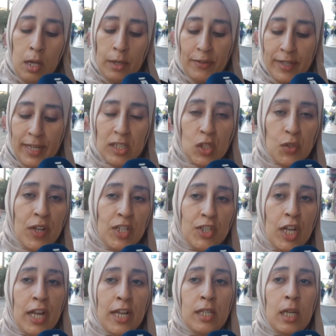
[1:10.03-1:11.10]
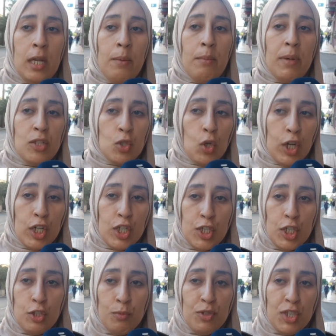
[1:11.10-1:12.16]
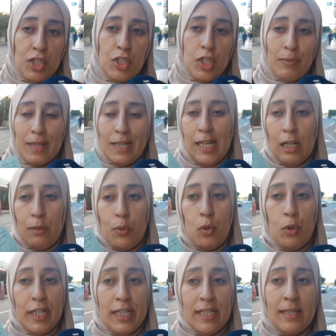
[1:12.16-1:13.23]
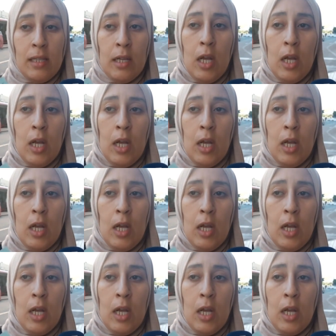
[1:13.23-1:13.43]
فكنتفاجئ ان مرته خرجت ومشات جابت لي البوليس